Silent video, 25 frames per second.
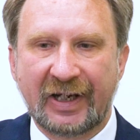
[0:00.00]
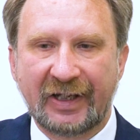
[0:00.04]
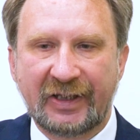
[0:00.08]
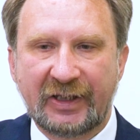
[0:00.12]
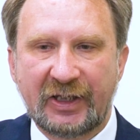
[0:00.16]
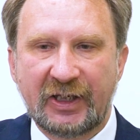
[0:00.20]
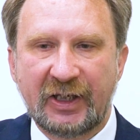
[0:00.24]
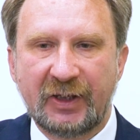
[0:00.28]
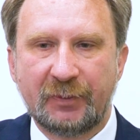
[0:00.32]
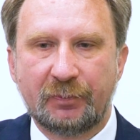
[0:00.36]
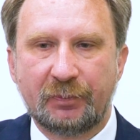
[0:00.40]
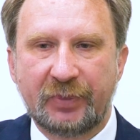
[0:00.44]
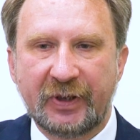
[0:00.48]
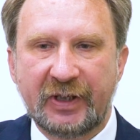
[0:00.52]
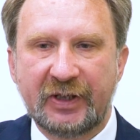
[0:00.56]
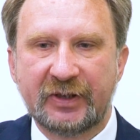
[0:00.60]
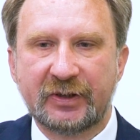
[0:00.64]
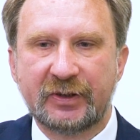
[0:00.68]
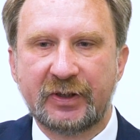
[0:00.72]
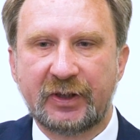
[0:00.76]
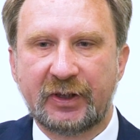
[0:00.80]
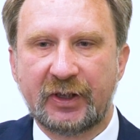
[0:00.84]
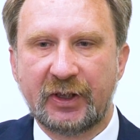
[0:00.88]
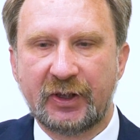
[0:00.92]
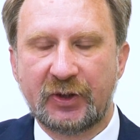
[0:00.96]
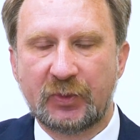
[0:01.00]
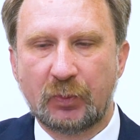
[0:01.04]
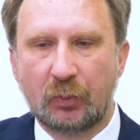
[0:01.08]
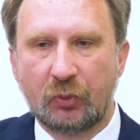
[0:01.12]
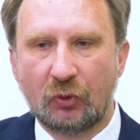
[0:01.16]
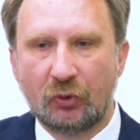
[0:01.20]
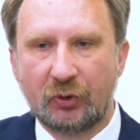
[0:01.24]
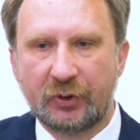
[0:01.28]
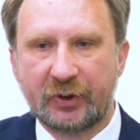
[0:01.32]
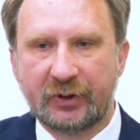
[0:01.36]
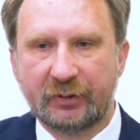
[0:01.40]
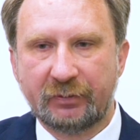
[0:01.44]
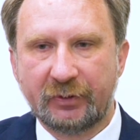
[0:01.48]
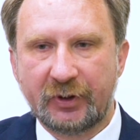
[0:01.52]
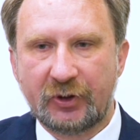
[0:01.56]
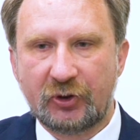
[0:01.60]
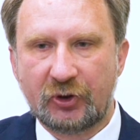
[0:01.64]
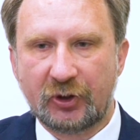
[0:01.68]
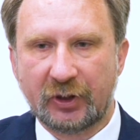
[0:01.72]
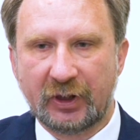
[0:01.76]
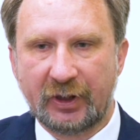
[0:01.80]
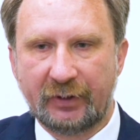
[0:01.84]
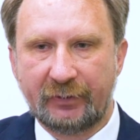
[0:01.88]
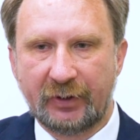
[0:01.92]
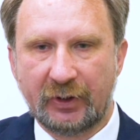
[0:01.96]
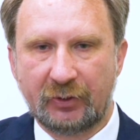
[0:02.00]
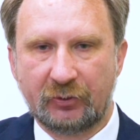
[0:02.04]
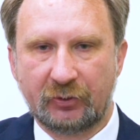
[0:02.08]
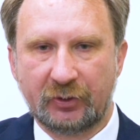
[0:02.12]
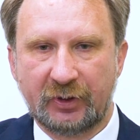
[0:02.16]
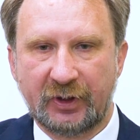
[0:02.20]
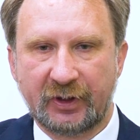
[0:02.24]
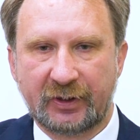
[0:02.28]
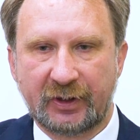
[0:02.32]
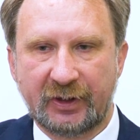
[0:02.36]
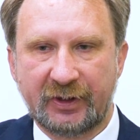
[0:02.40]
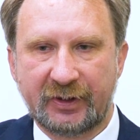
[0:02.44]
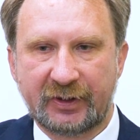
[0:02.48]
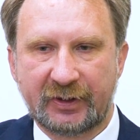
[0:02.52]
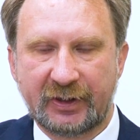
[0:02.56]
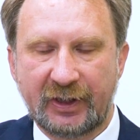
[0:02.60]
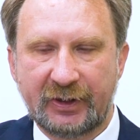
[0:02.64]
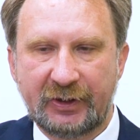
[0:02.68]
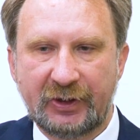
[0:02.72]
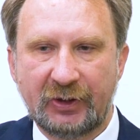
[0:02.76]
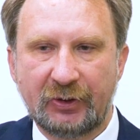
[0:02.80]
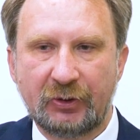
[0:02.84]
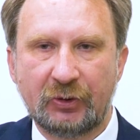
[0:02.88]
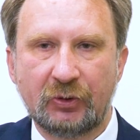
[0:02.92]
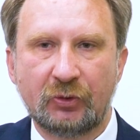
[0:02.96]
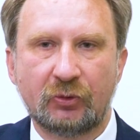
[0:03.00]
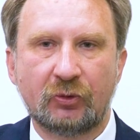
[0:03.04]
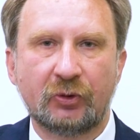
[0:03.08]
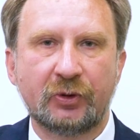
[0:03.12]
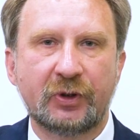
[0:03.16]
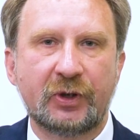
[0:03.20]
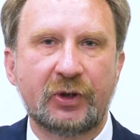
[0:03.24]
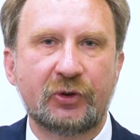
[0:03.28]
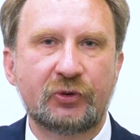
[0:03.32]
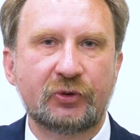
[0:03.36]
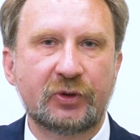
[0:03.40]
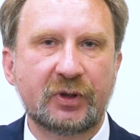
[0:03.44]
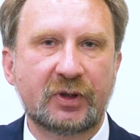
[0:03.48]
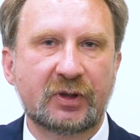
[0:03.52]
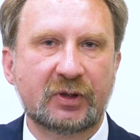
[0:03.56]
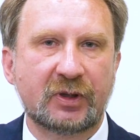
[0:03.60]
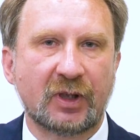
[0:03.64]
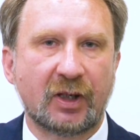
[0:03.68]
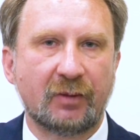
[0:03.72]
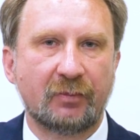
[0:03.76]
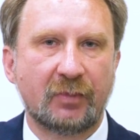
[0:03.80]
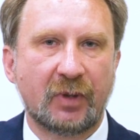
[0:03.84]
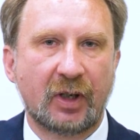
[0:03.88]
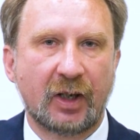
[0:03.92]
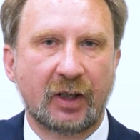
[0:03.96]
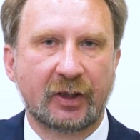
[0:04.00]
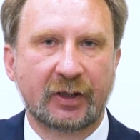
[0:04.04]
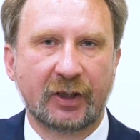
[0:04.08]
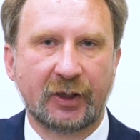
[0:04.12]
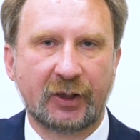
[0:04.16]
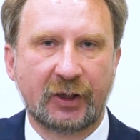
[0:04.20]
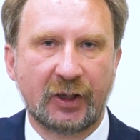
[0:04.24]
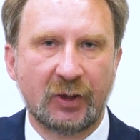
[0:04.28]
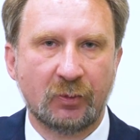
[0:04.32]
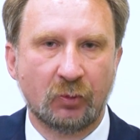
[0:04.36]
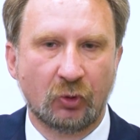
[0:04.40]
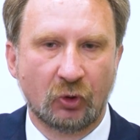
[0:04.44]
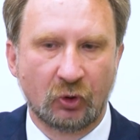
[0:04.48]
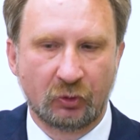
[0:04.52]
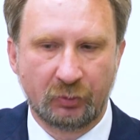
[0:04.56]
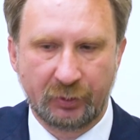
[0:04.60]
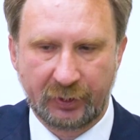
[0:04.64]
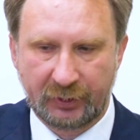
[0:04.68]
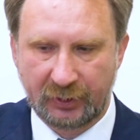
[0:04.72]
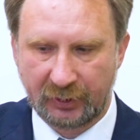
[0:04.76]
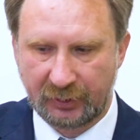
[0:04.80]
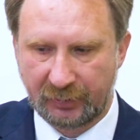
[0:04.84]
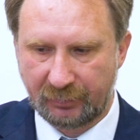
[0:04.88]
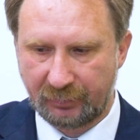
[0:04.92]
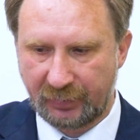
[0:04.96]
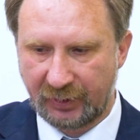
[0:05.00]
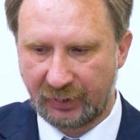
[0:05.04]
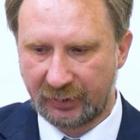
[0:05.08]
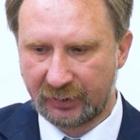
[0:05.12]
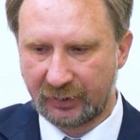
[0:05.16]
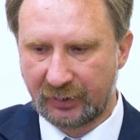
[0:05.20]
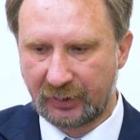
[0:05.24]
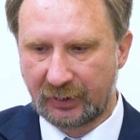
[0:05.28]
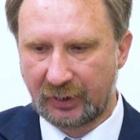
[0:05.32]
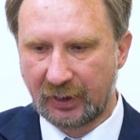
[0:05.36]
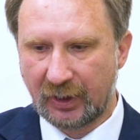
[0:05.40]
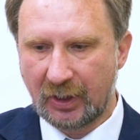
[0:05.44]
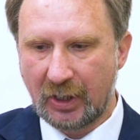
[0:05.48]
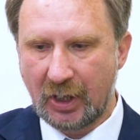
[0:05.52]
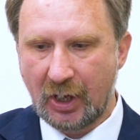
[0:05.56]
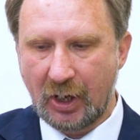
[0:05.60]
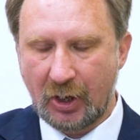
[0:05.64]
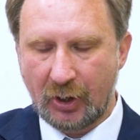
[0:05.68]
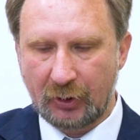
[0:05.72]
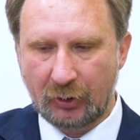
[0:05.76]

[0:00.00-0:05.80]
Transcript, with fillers: какие признаки использовать человеку для коллекционирования, он решит сам. А какие могут быть эти признаки?